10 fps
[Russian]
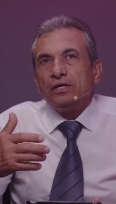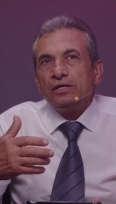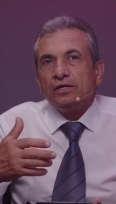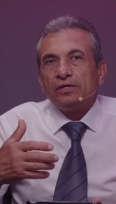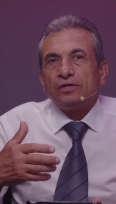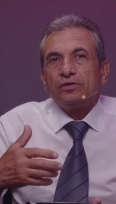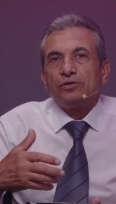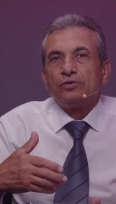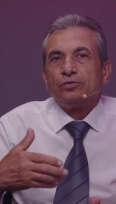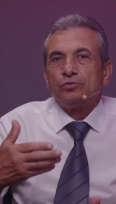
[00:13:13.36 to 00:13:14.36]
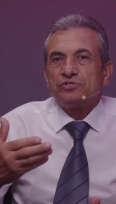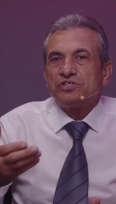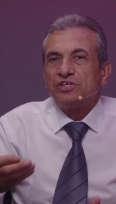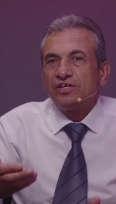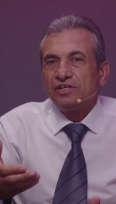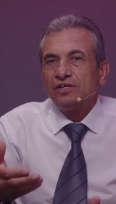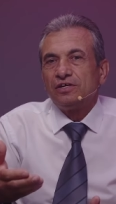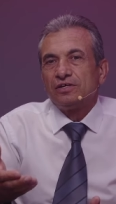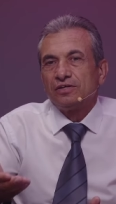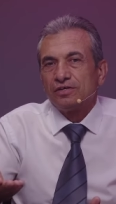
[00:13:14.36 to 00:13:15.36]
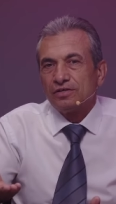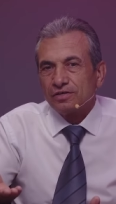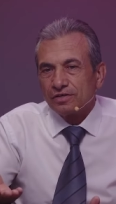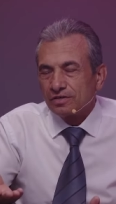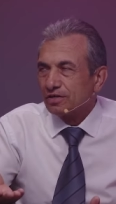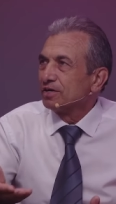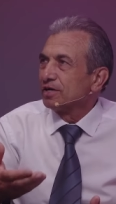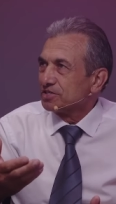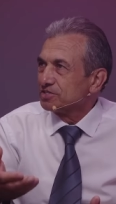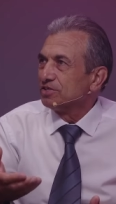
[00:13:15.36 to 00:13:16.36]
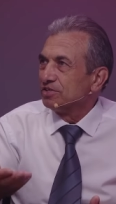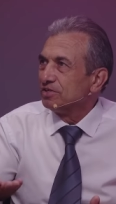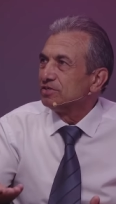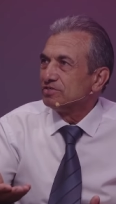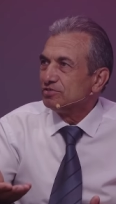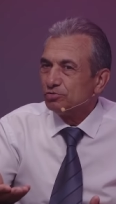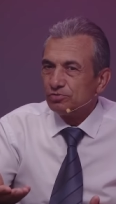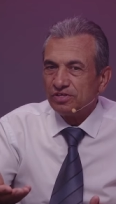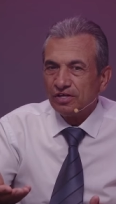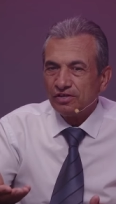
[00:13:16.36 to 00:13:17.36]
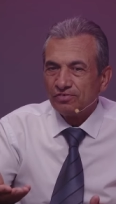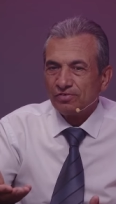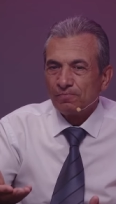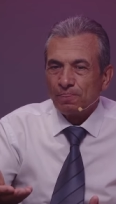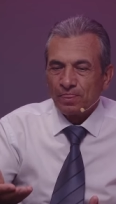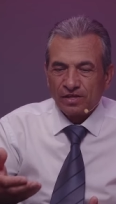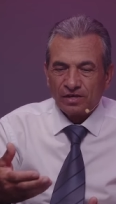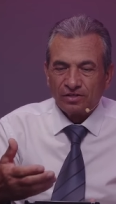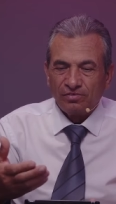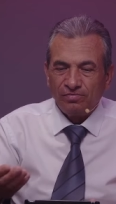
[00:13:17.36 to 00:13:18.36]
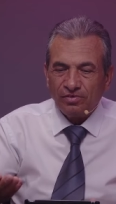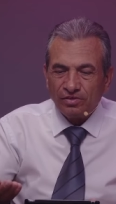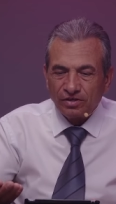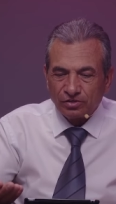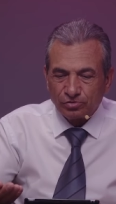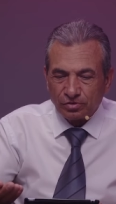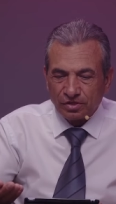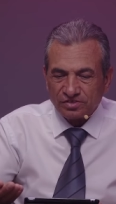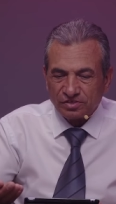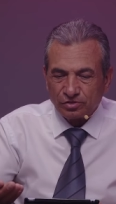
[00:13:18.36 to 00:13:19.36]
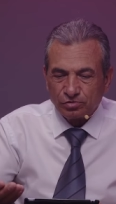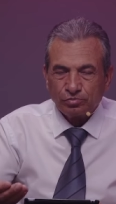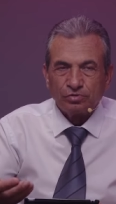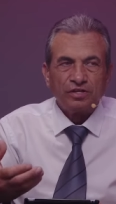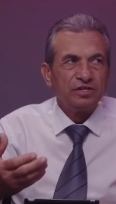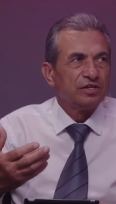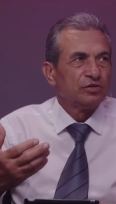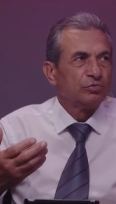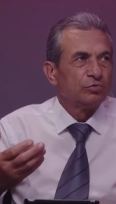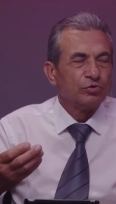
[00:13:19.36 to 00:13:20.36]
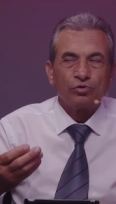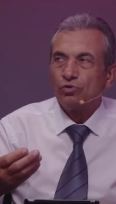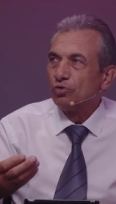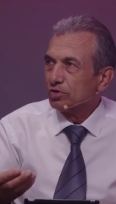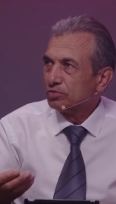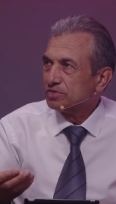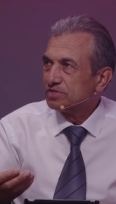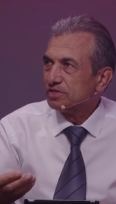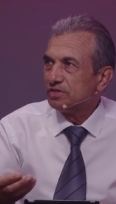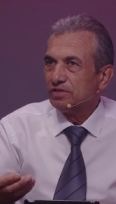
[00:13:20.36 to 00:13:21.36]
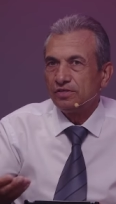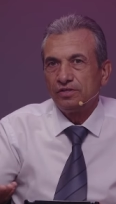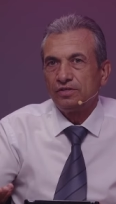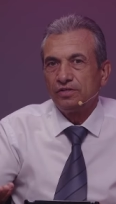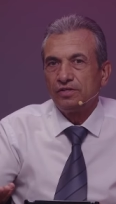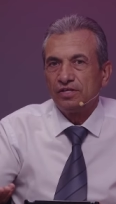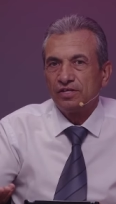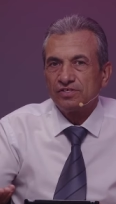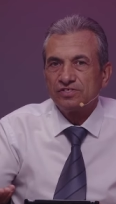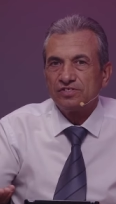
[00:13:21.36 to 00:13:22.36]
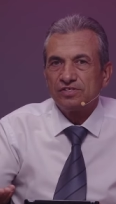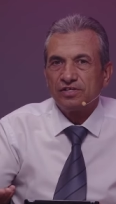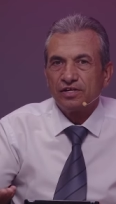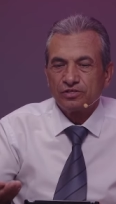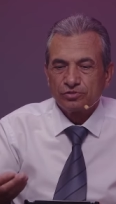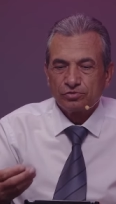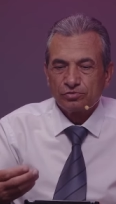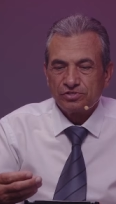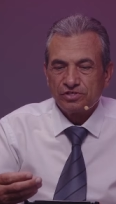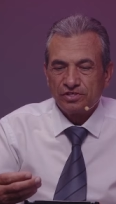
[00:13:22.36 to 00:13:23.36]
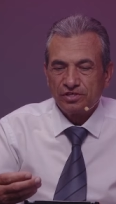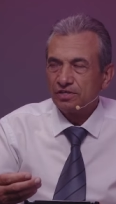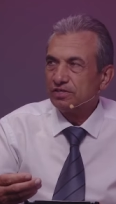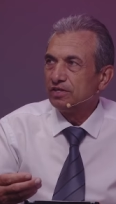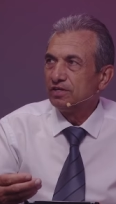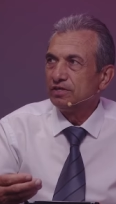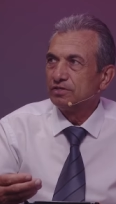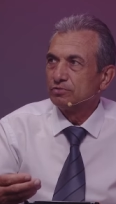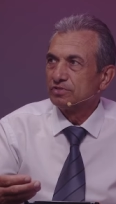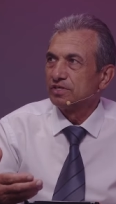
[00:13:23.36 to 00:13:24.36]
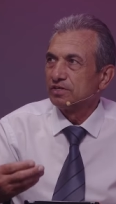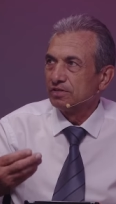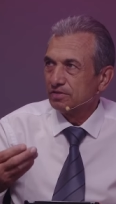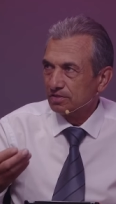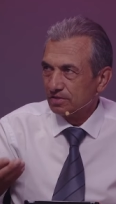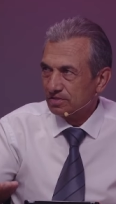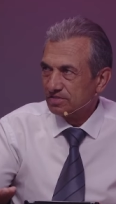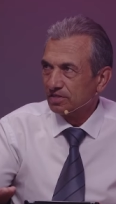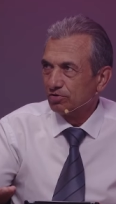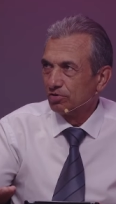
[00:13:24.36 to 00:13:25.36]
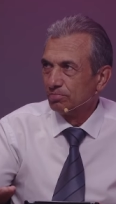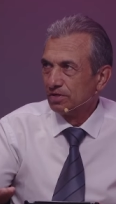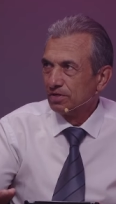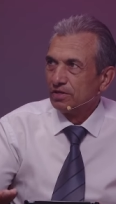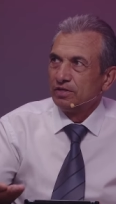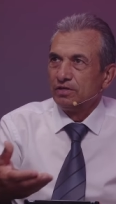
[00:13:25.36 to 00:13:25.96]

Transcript: И ученики, э, как каждый из иудеев, когда видели эту красоту, для них это была гордость. И для нас не секрет, что ученики хотели Иисуса делать царем.